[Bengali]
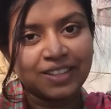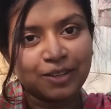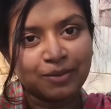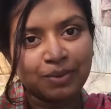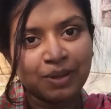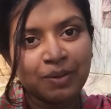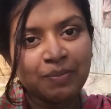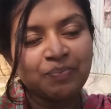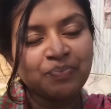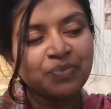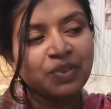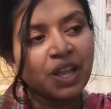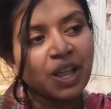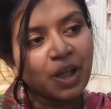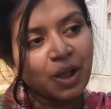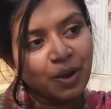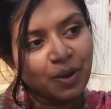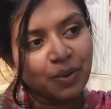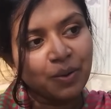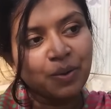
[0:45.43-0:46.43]
ভাবছে আমাদের
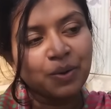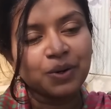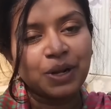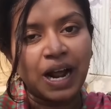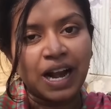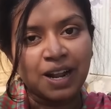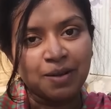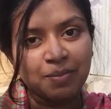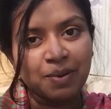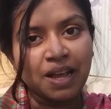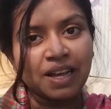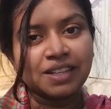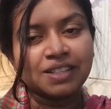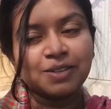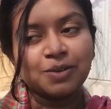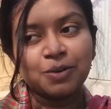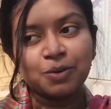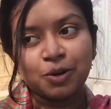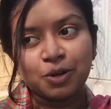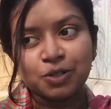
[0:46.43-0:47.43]
কোনো ভালোবাসছে না এর
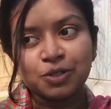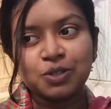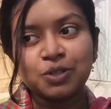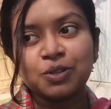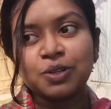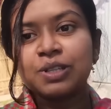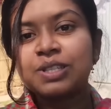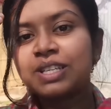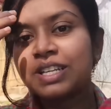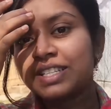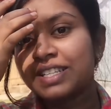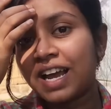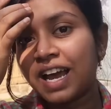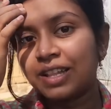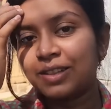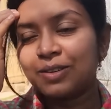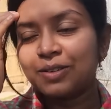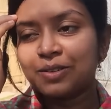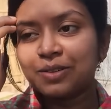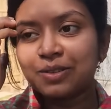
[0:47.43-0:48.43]
জন্য সবার পায়ে পায়ে আসছে